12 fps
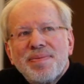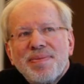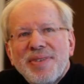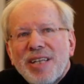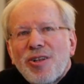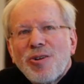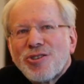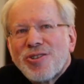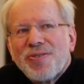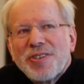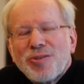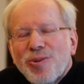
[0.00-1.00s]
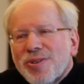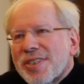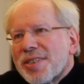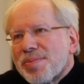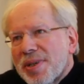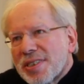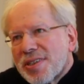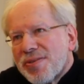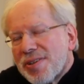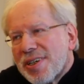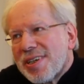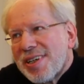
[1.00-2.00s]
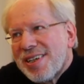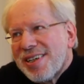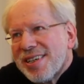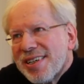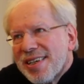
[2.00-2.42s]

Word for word: Я только что вернулся из Москвы и